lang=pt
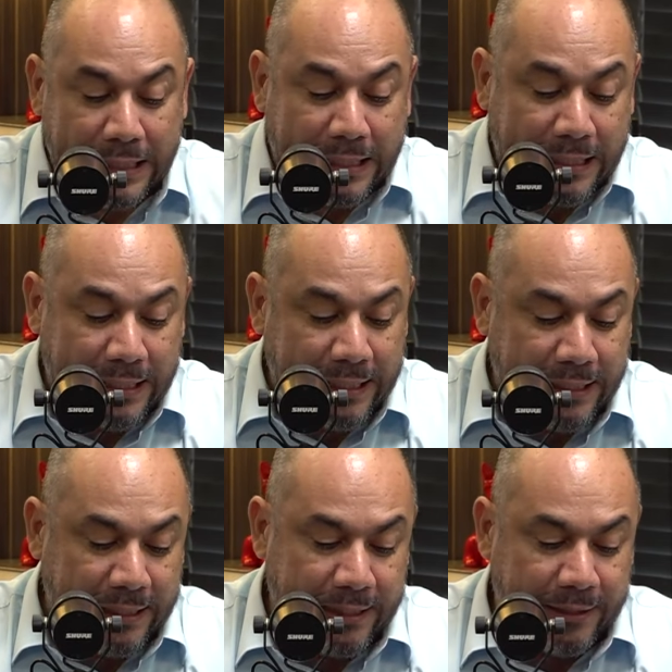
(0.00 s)

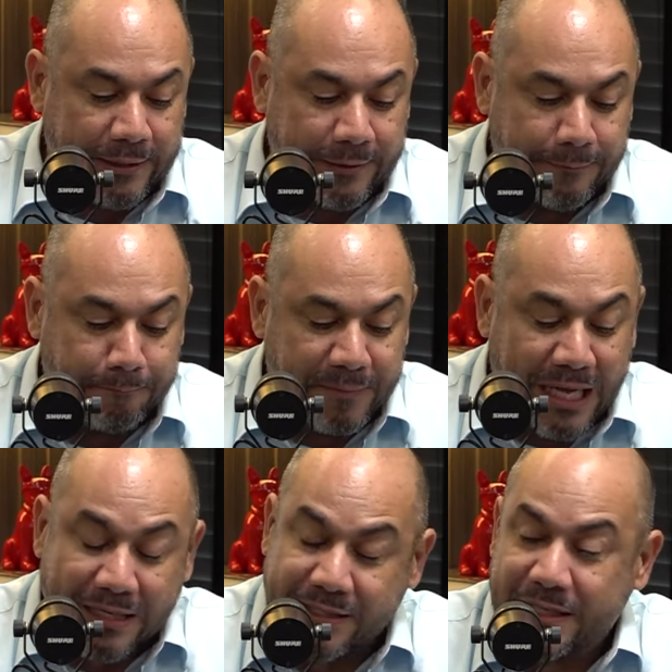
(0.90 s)
E
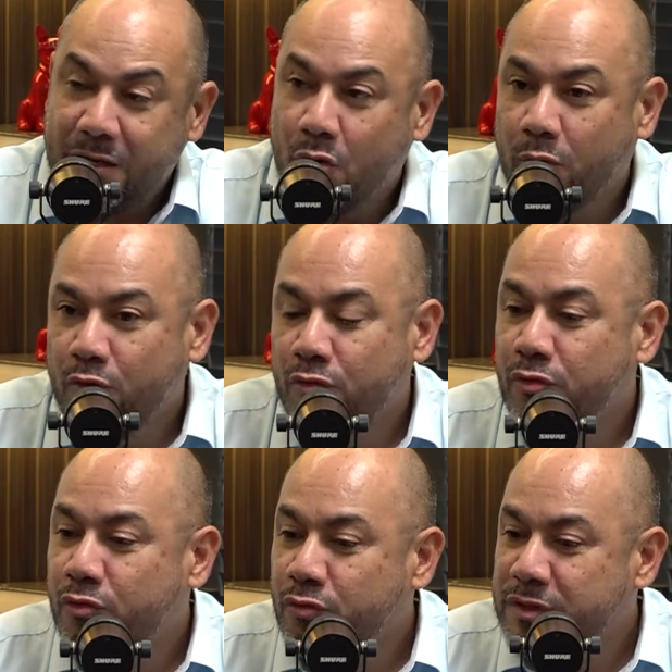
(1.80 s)
assim como
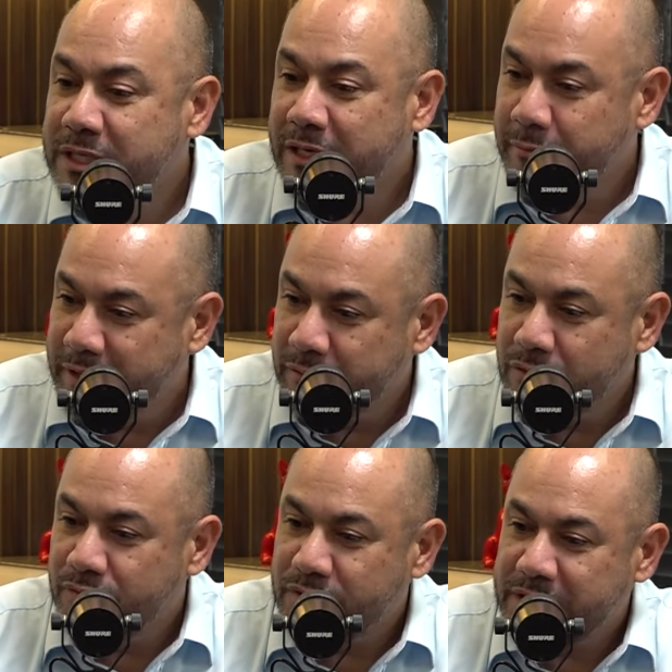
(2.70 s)
no segmento de
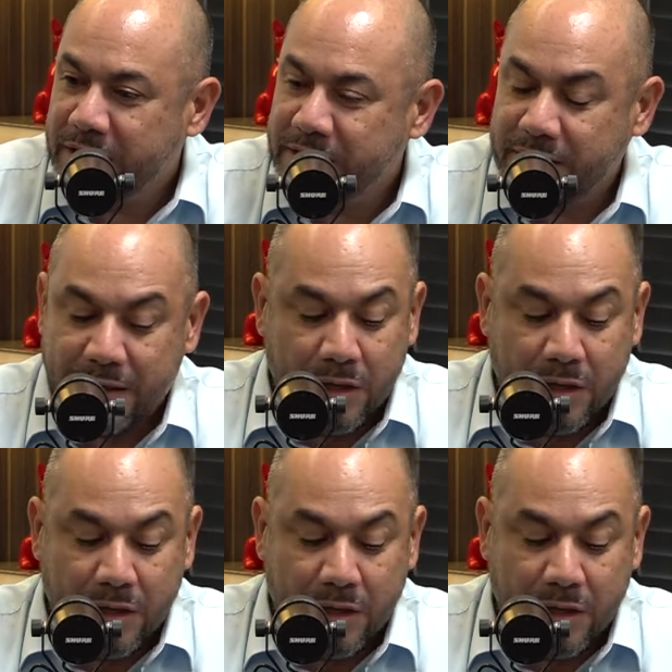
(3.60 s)
vocês,